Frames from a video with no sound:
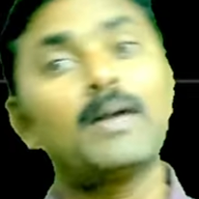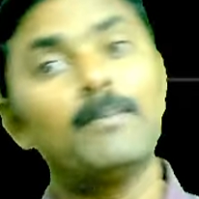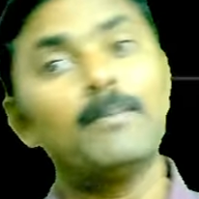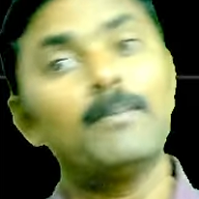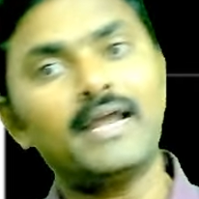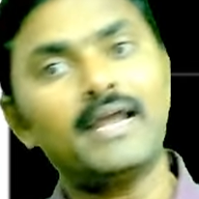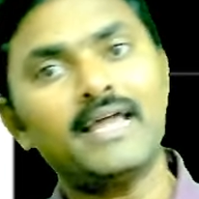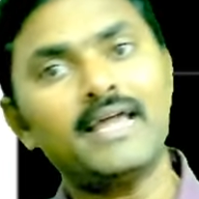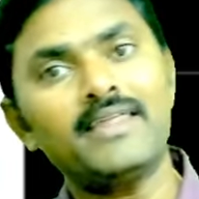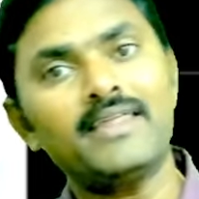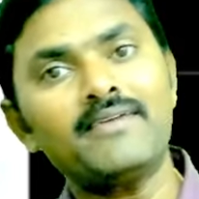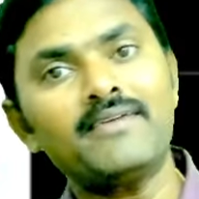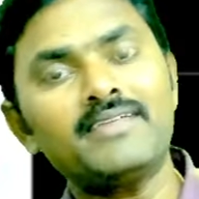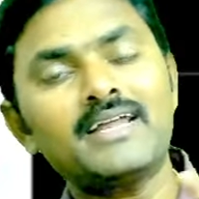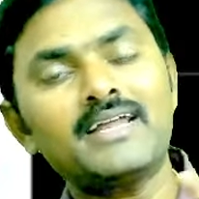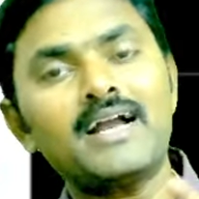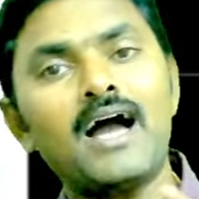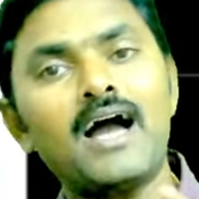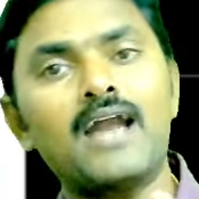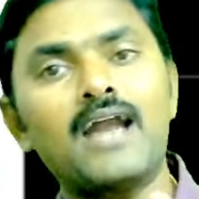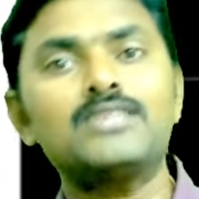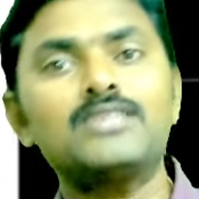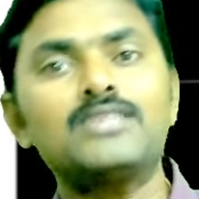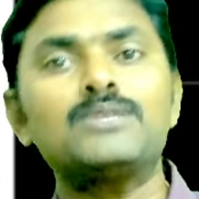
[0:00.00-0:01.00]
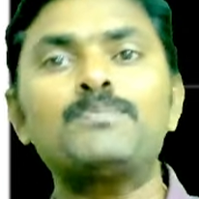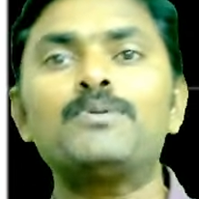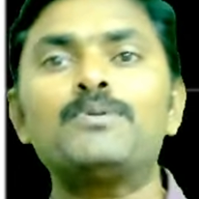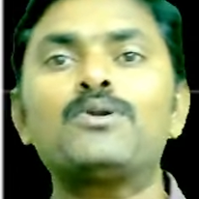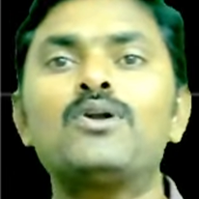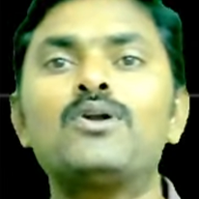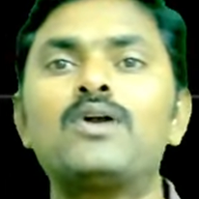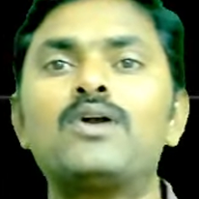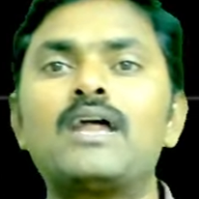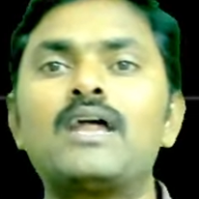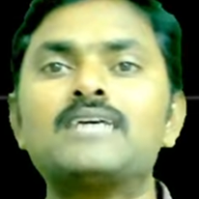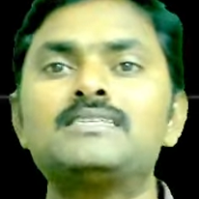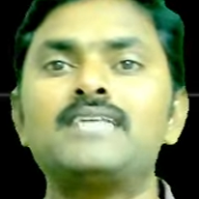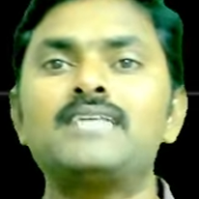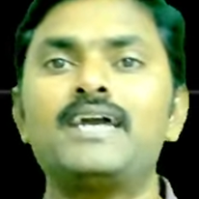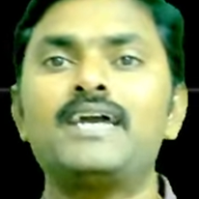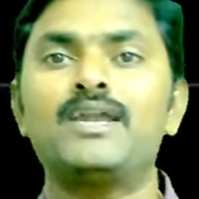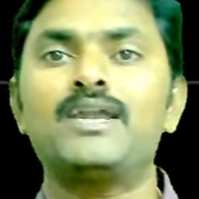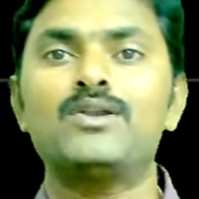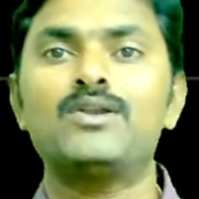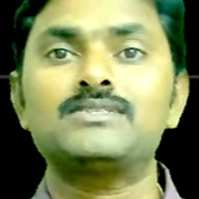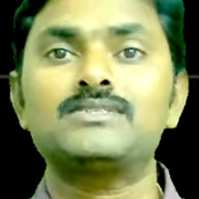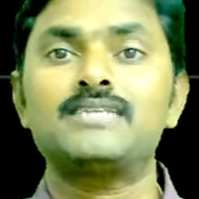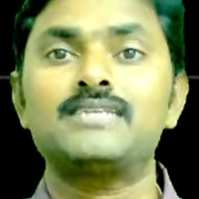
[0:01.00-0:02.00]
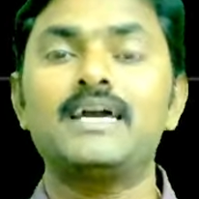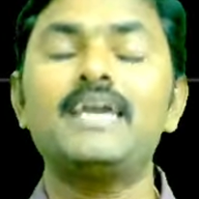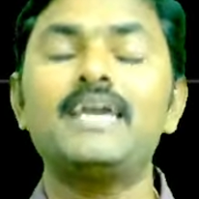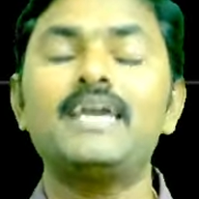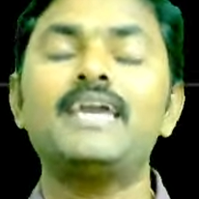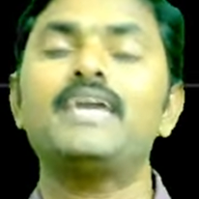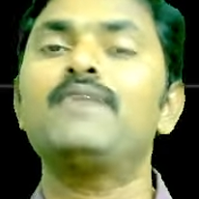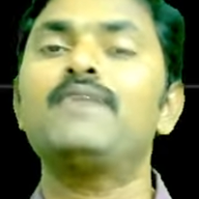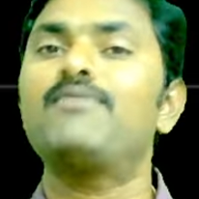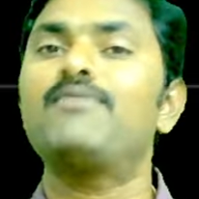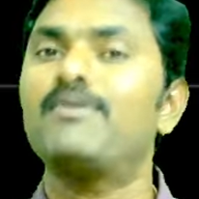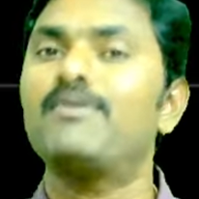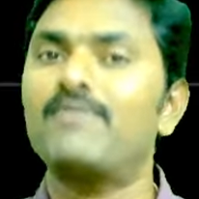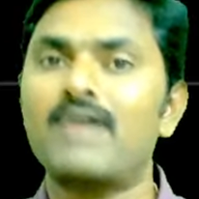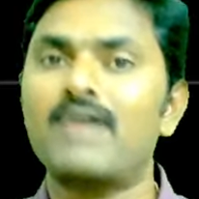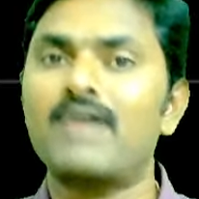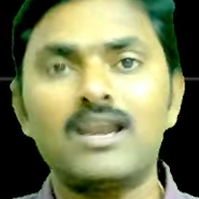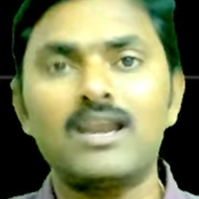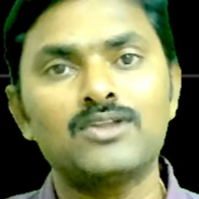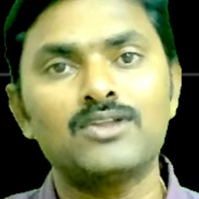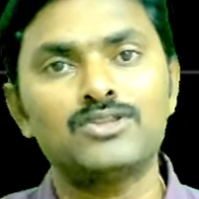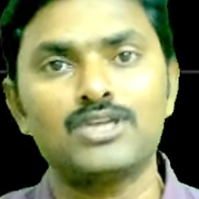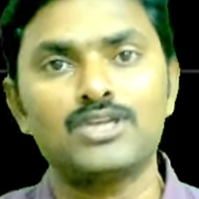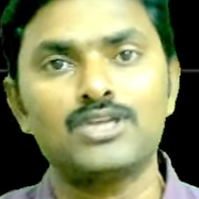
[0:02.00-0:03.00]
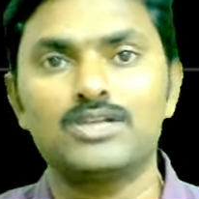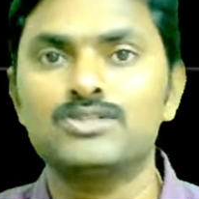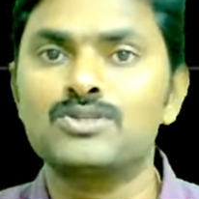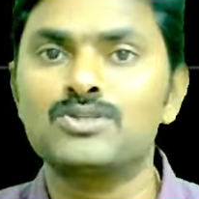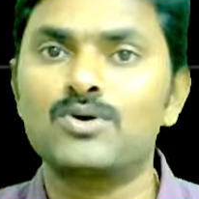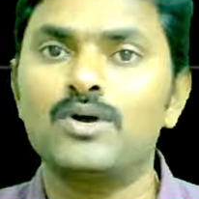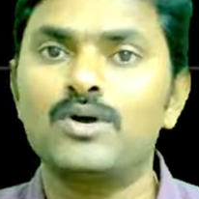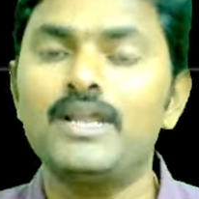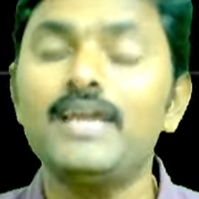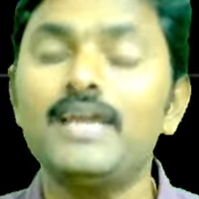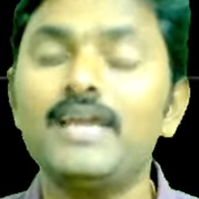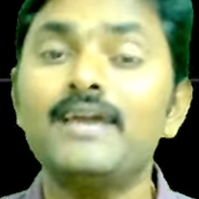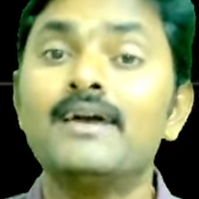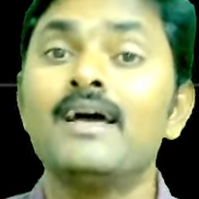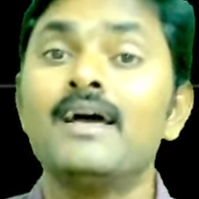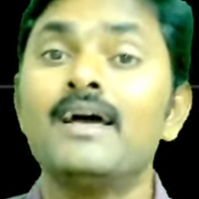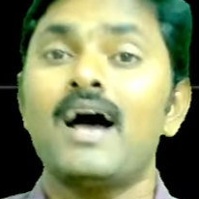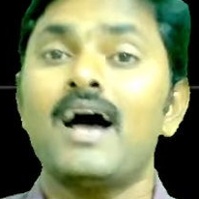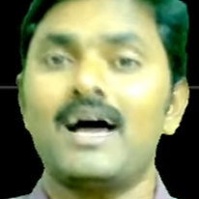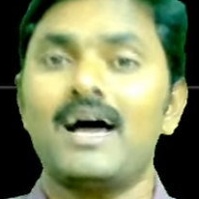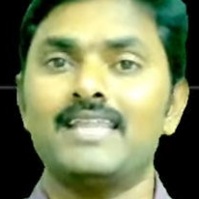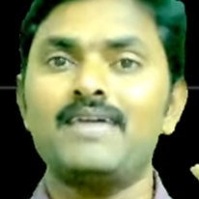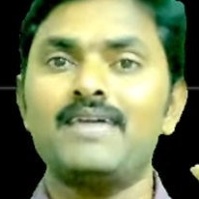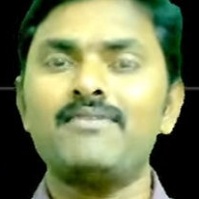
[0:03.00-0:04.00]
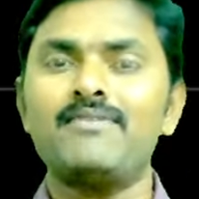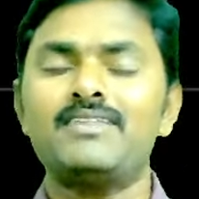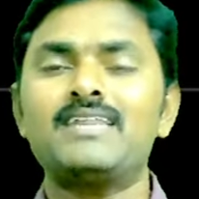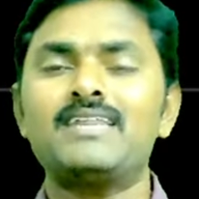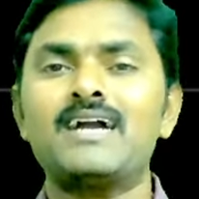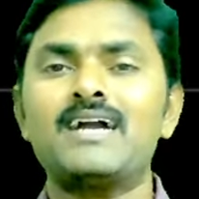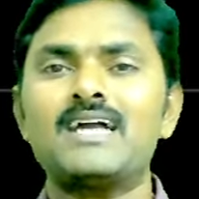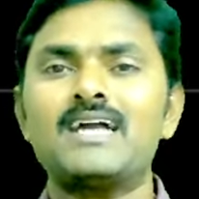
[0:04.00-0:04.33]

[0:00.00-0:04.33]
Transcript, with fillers: మరి అదేవిధంగా అనంతపూర్లో రాస్తే ఎన్నొస్తాయి ఈ వివరాలను తెలుసుకొని అదేవిధంగా